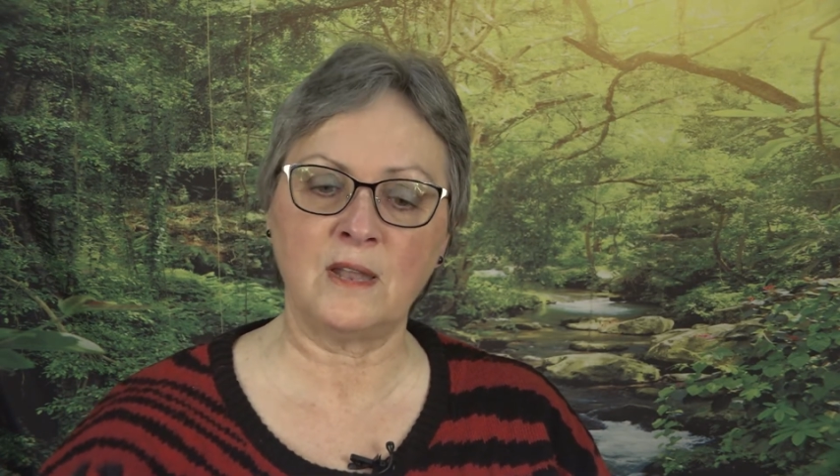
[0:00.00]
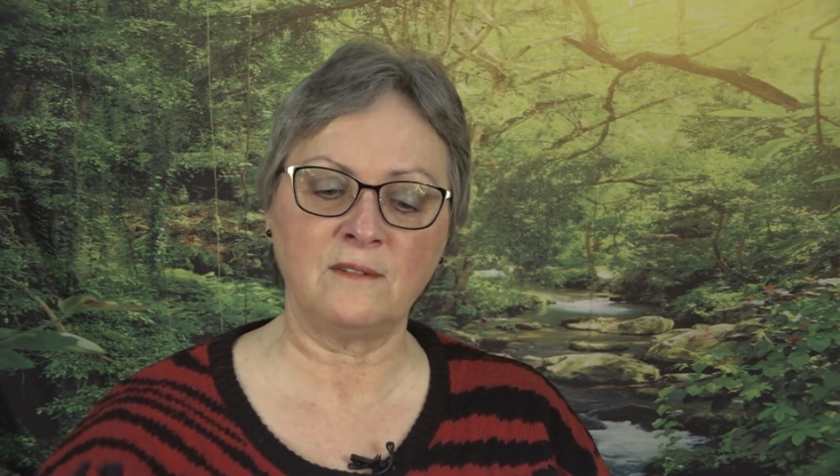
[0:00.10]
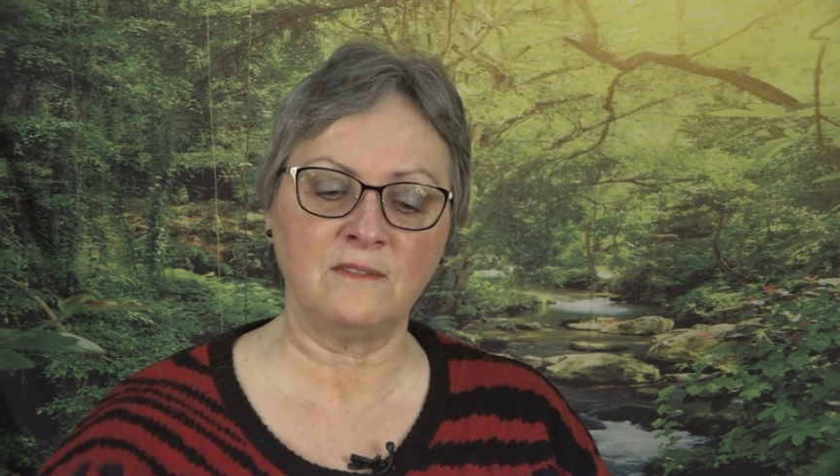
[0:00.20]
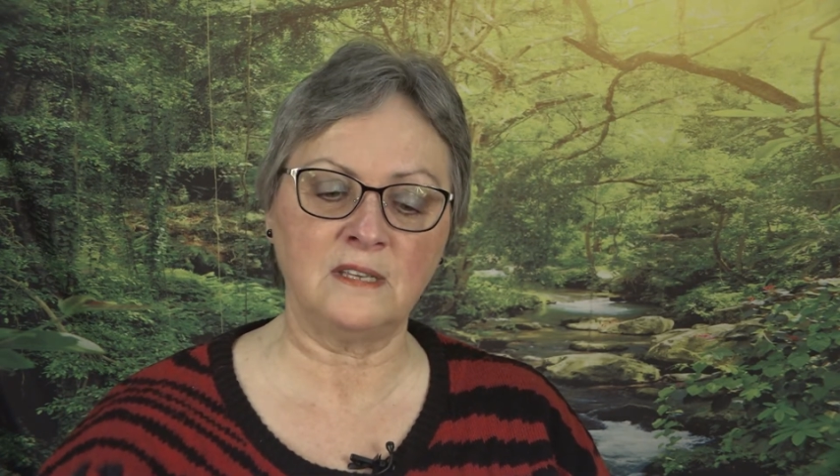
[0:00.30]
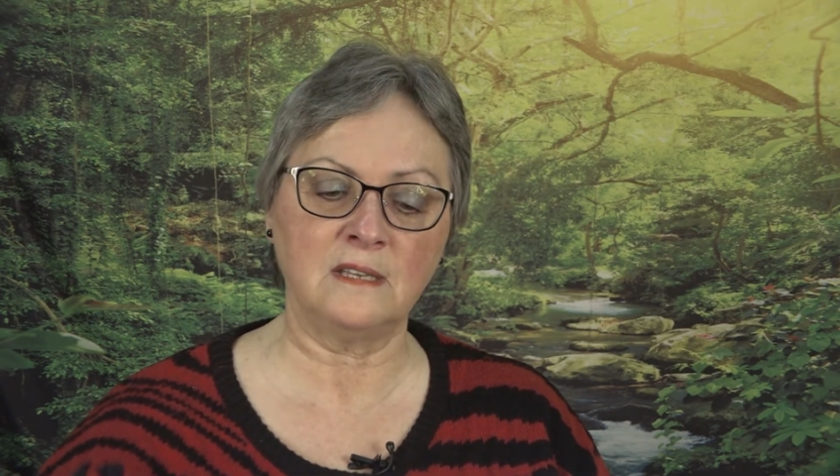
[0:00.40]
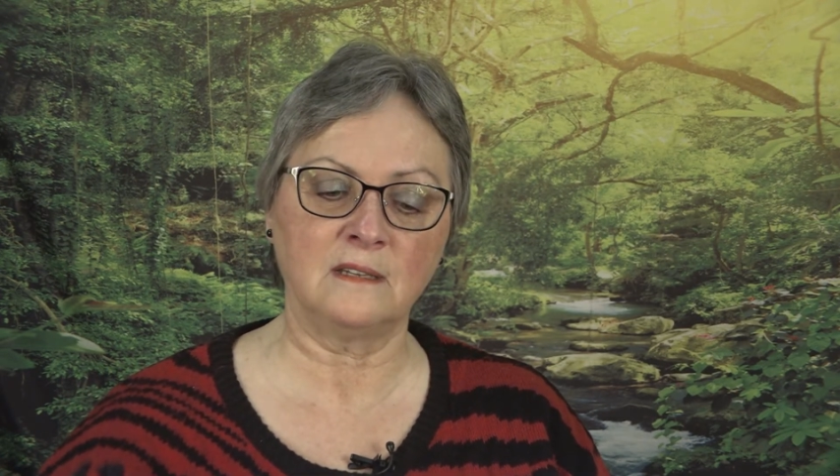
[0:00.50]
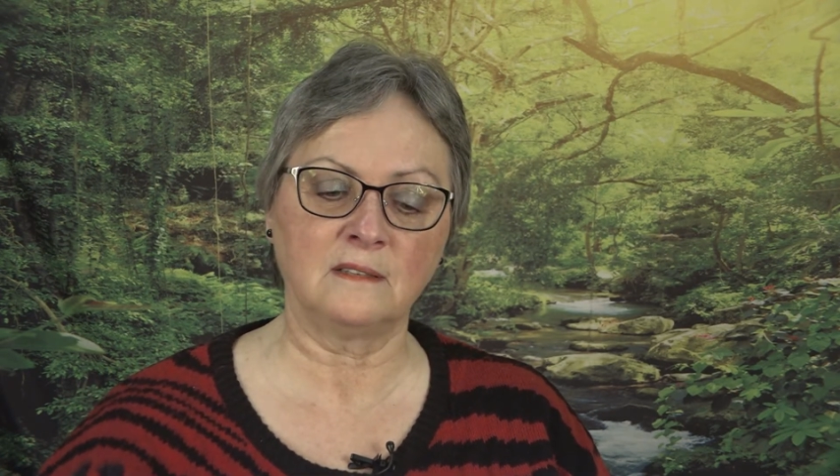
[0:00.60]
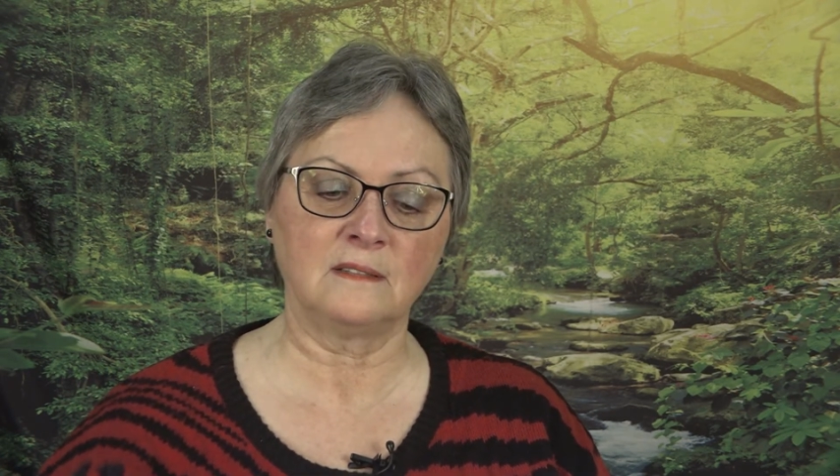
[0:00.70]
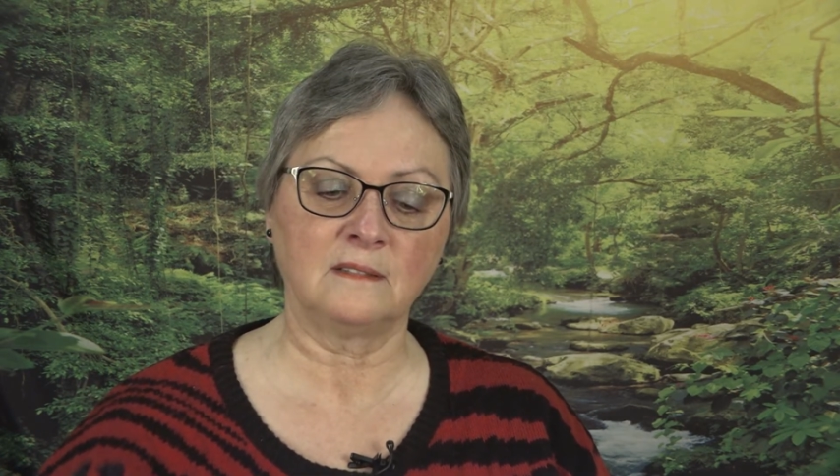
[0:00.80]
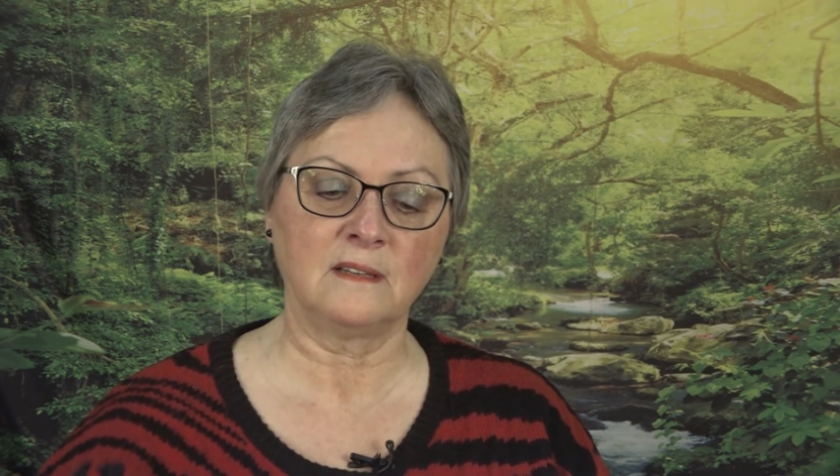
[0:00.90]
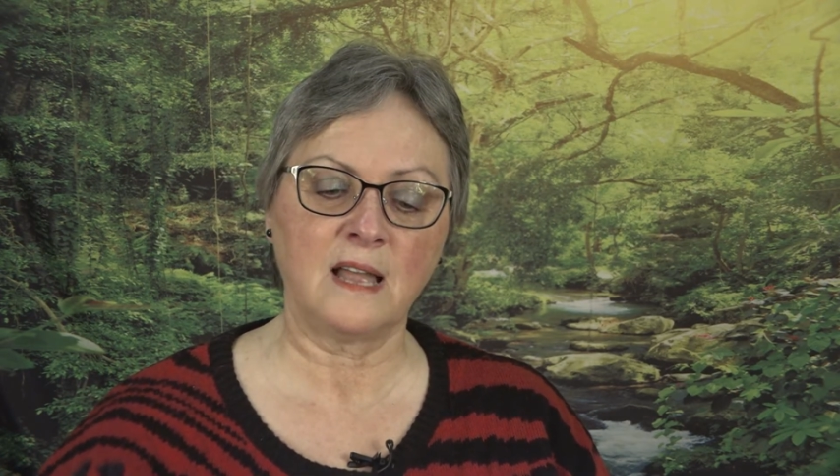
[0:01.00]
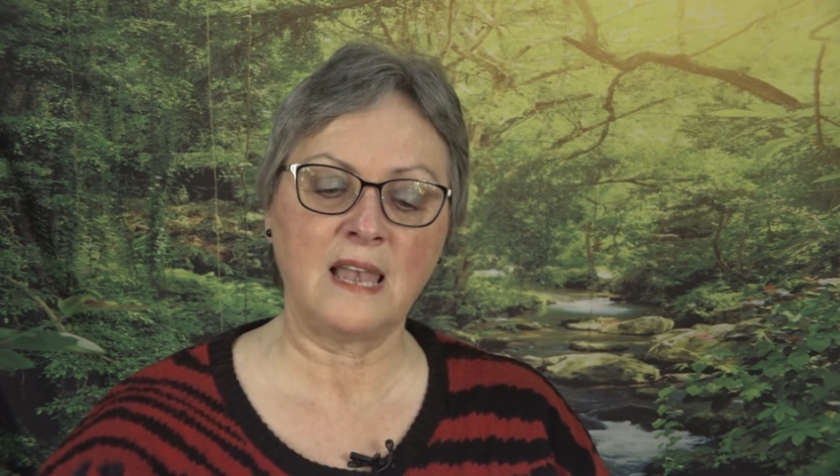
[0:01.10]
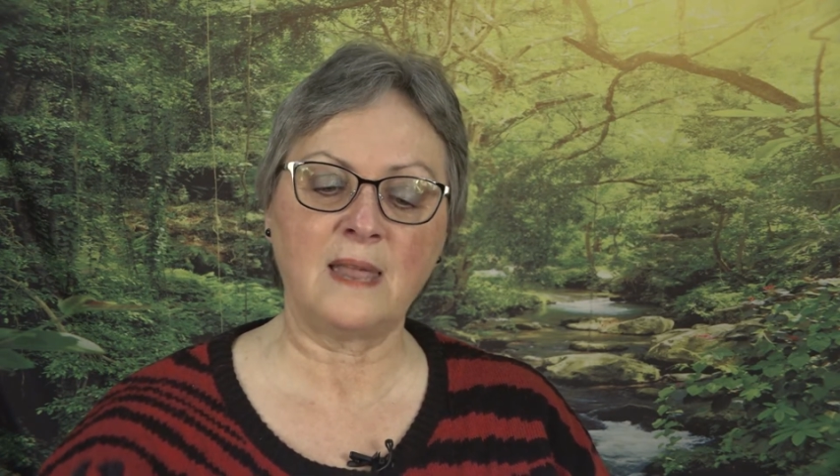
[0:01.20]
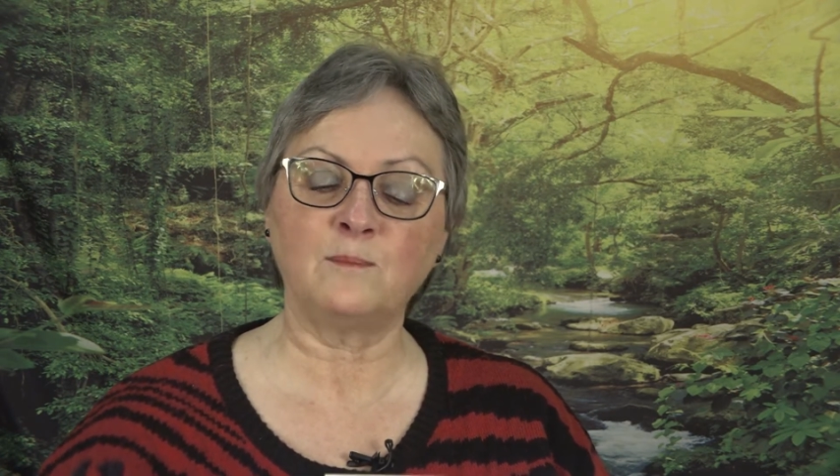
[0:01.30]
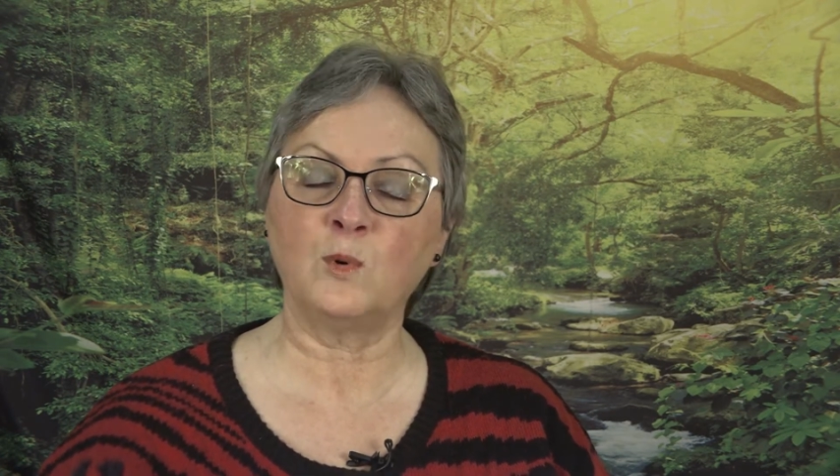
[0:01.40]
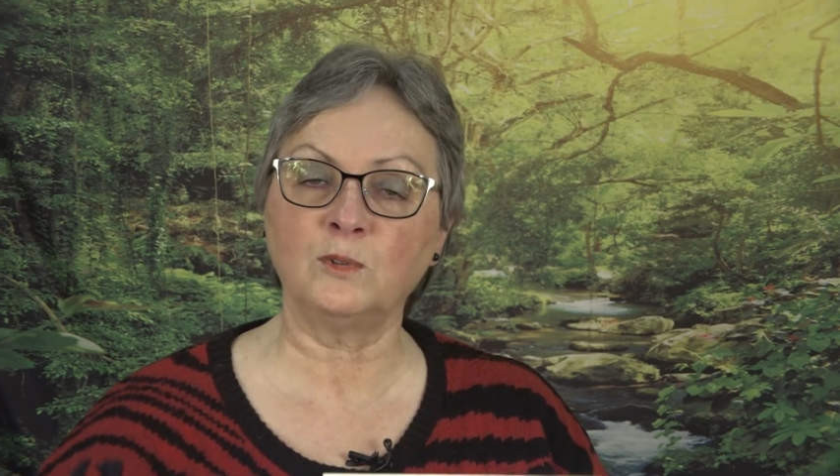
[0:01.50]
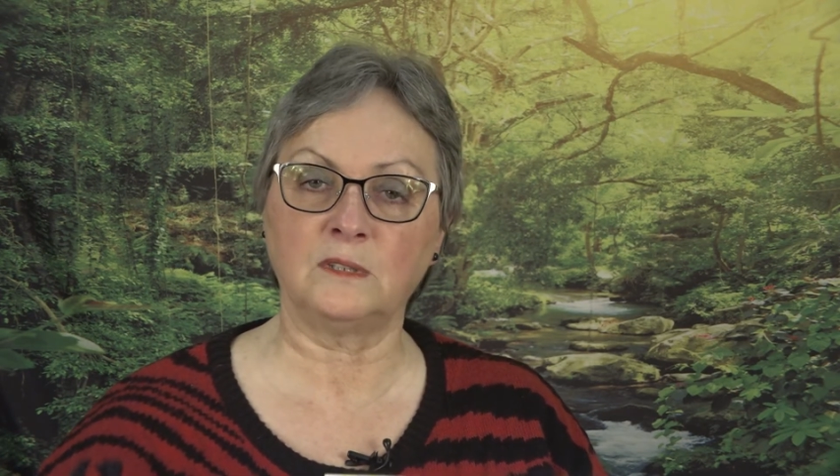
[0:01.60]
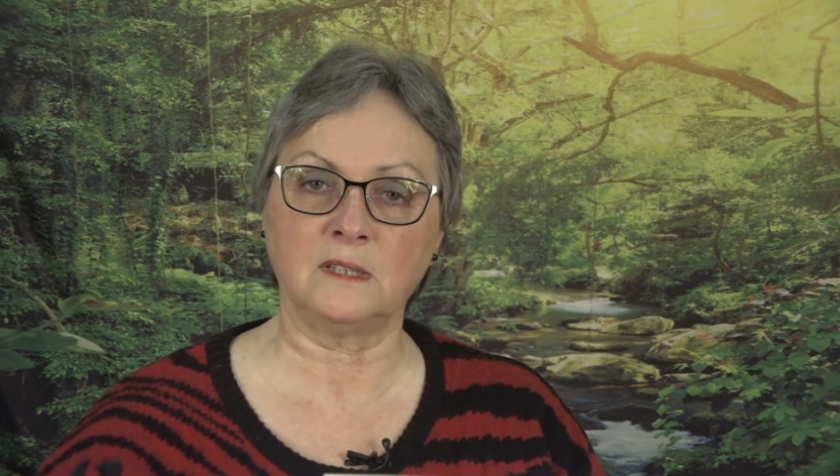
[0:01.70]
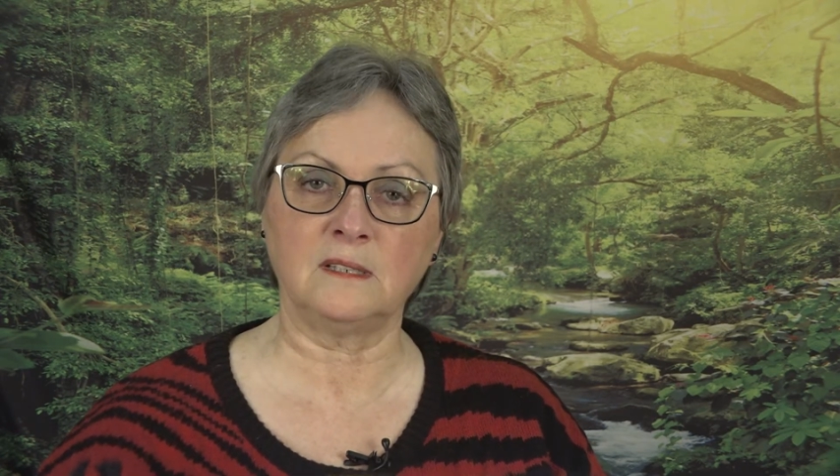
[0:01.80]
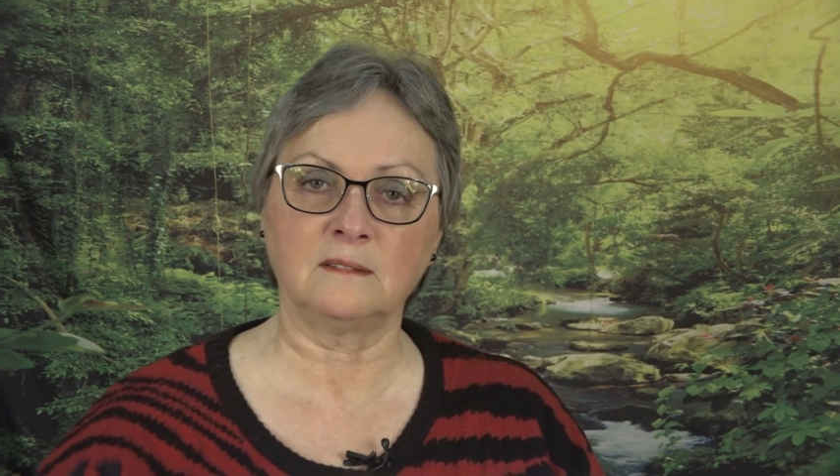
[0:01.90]
la vie? la
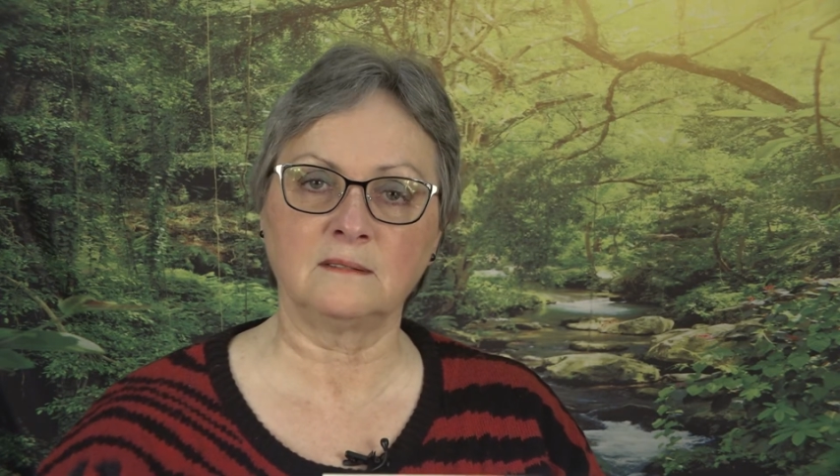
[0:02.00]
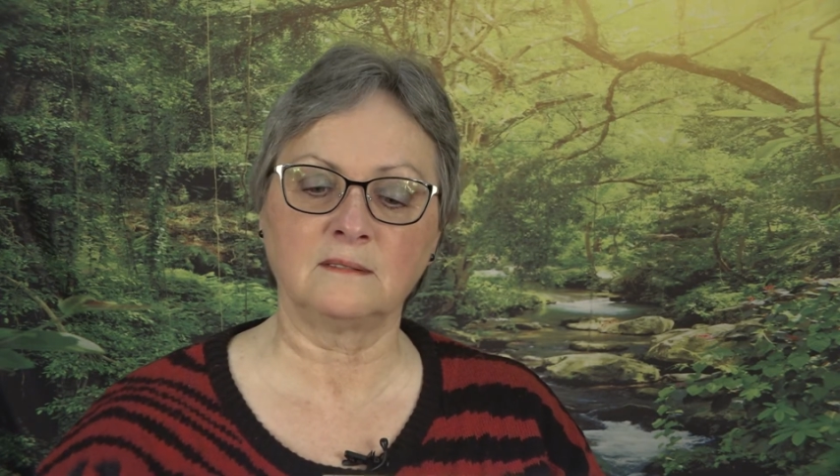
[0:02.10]
beauté,